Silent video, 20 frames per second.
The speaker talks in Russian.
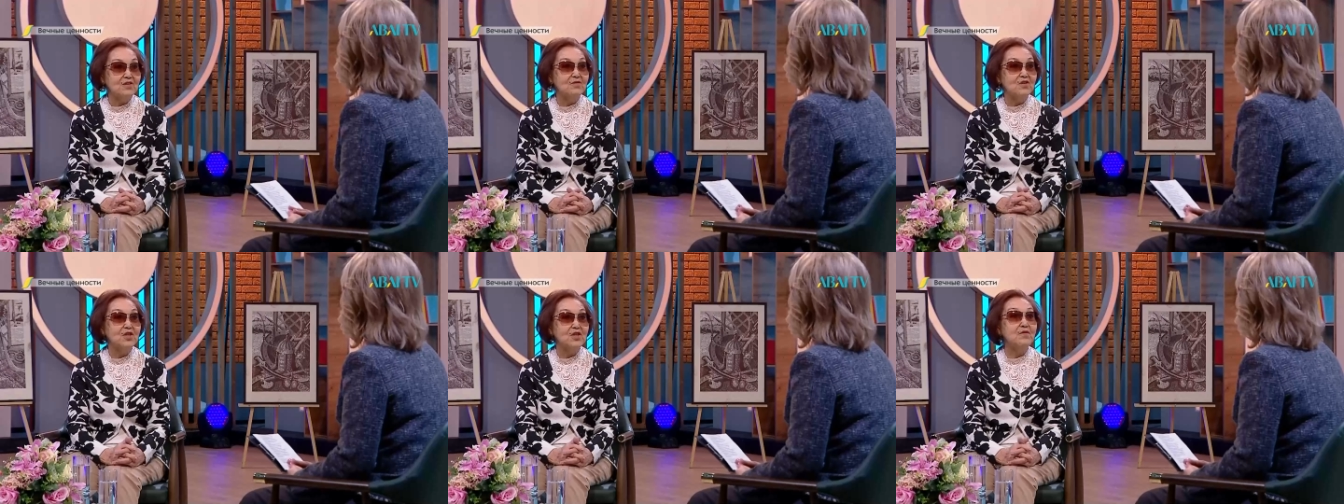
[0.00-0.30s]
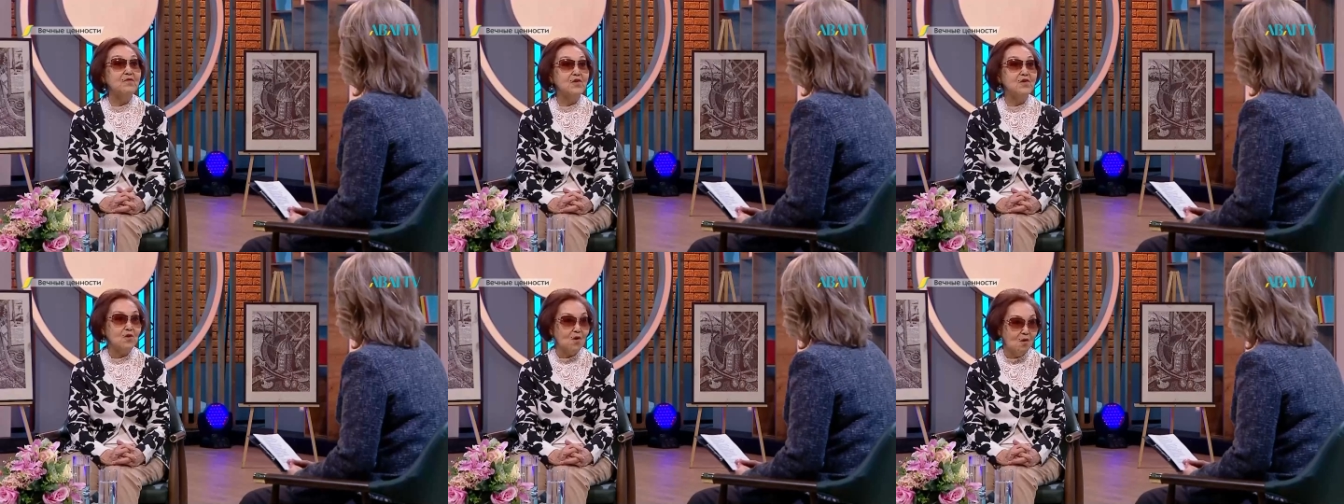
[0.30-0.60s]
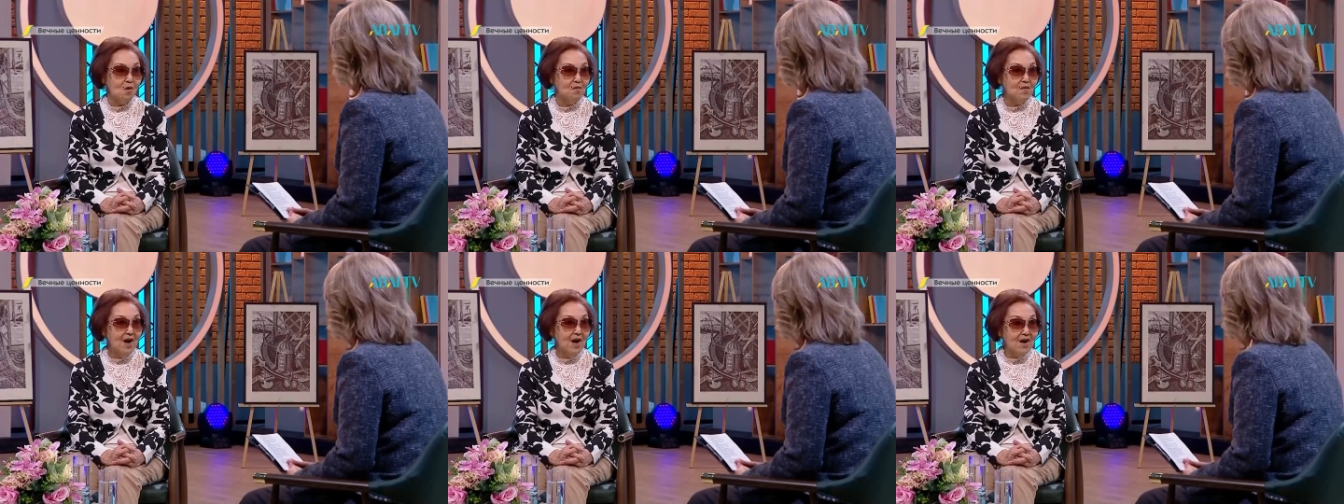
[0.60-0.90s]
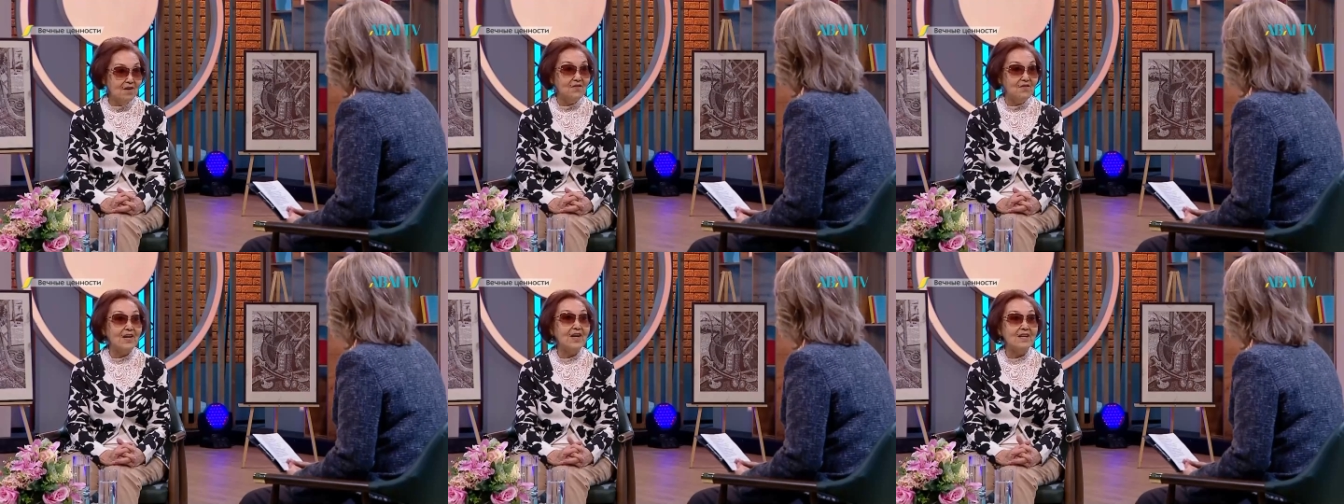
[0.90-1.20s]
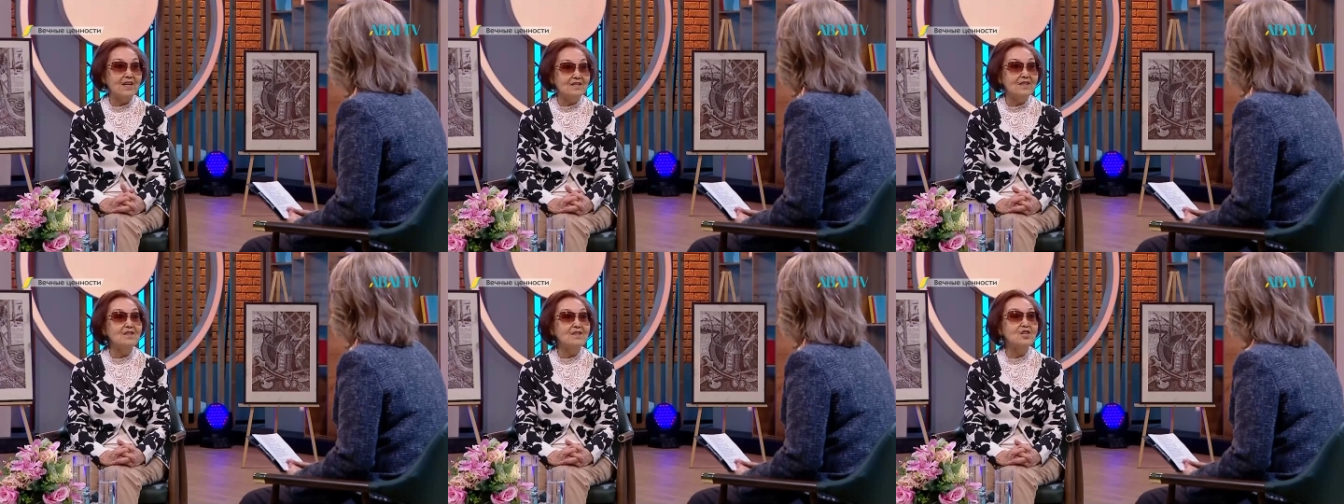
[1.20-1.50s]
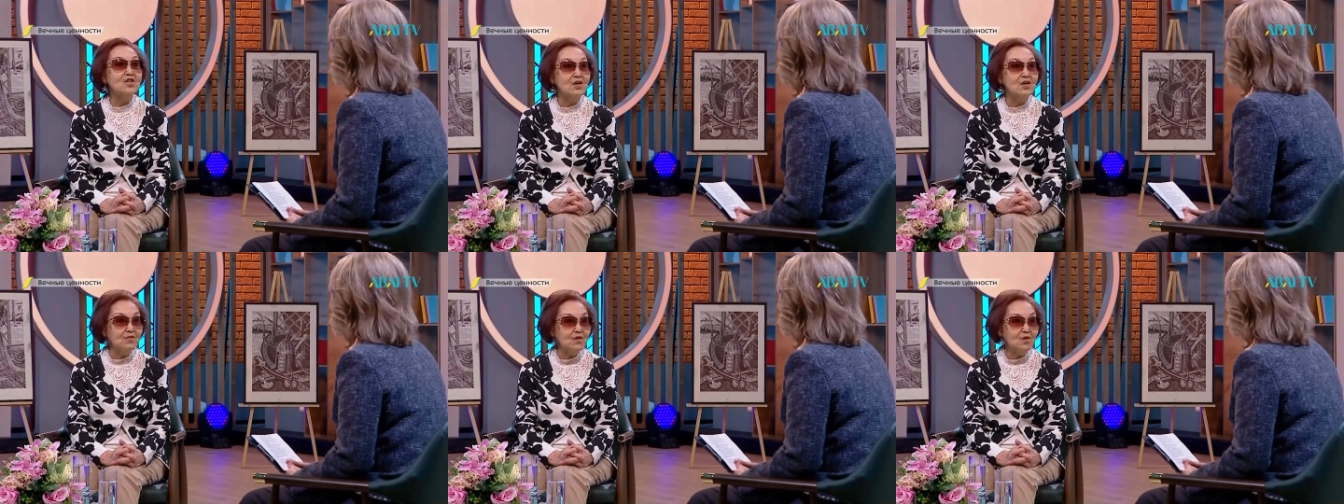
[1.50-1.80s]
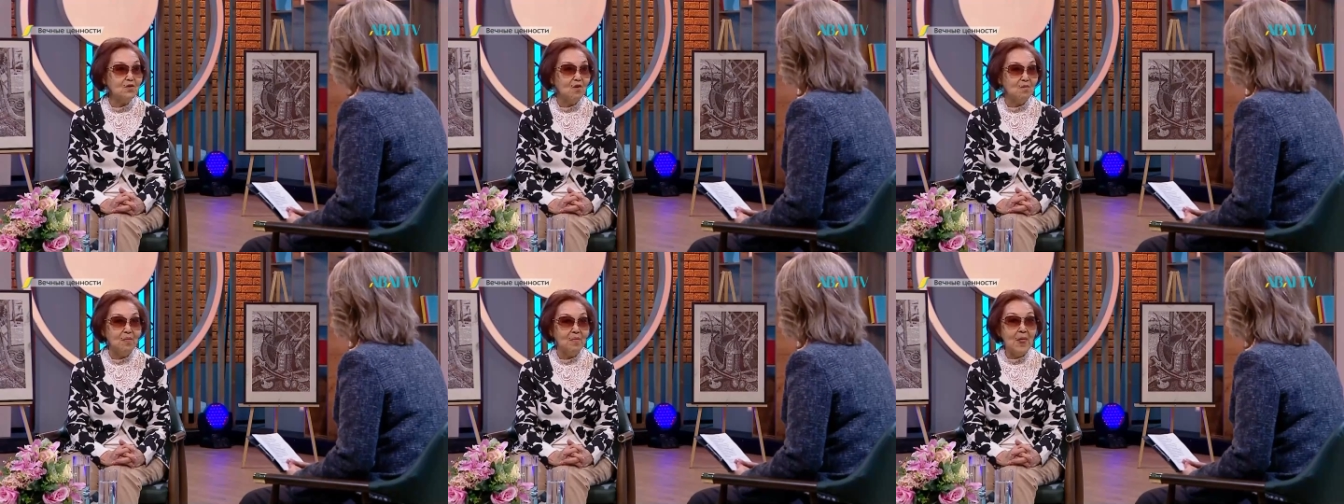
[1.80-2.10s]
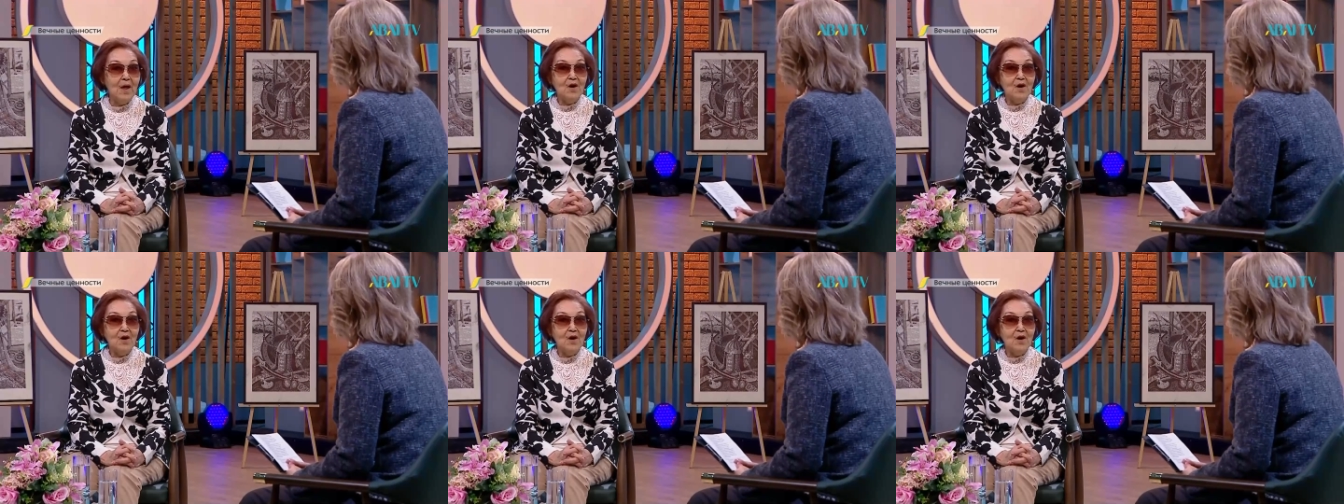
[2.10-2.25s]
живьем, выходить живьем.